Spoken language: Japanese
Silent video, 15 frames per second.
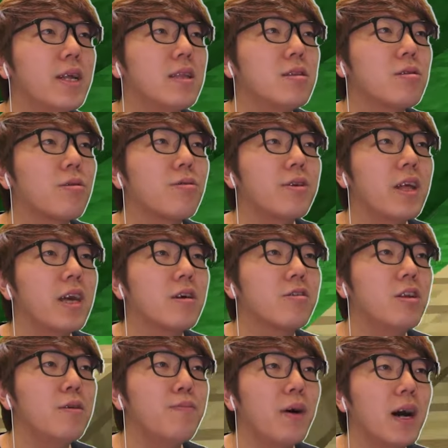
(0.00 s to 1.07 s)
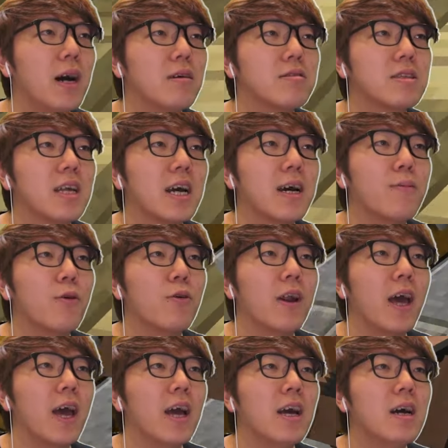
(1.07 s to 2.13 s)
ベッドのね、クリーパーハウスなんかもうこ
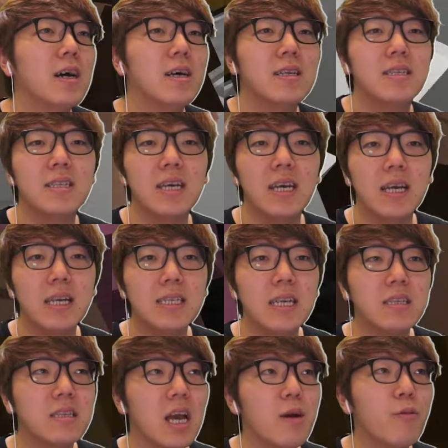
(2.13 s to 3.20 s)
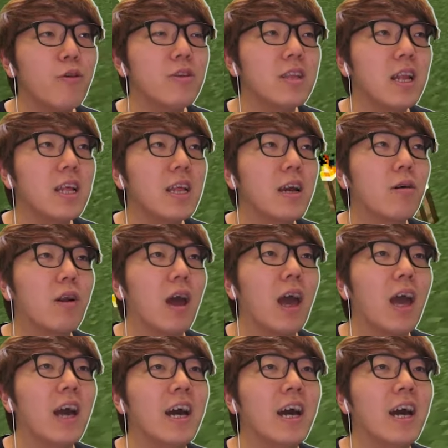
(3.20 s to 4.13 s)
れ。全然使い物にならない、これ。